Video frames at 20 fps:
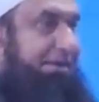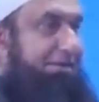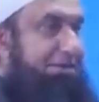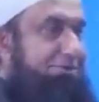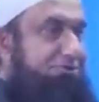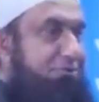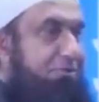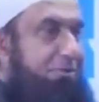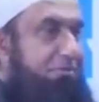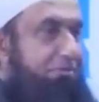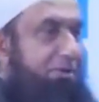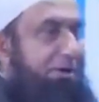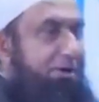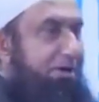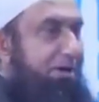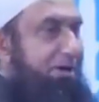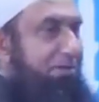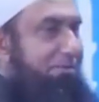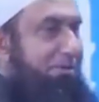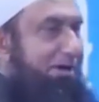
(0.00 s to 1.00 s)
कि जिसमें
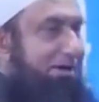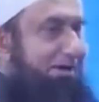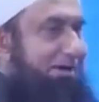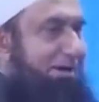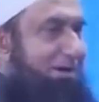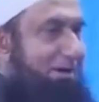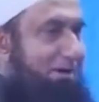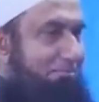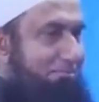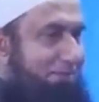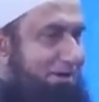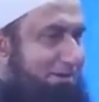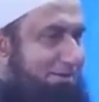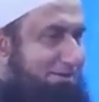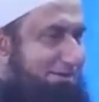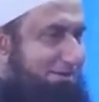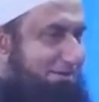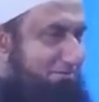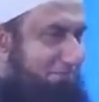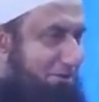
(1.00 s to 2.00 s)
पैगाम है कि अब मैं
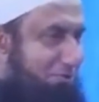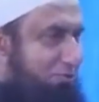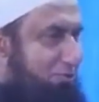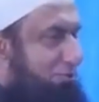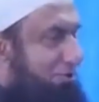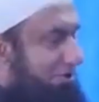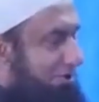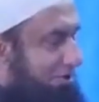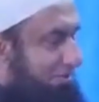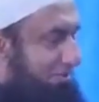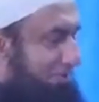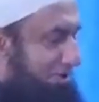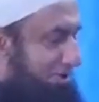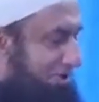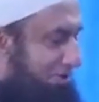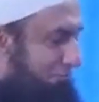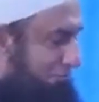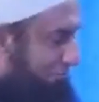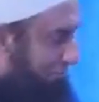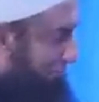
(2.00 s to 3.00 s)
इसकी में कोई कमी
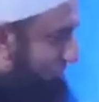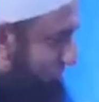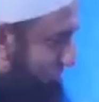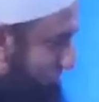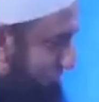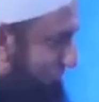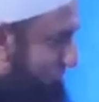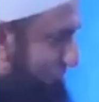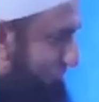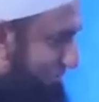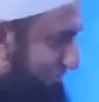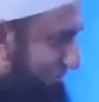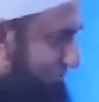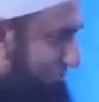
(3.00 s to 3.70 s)
है वो भी कबूल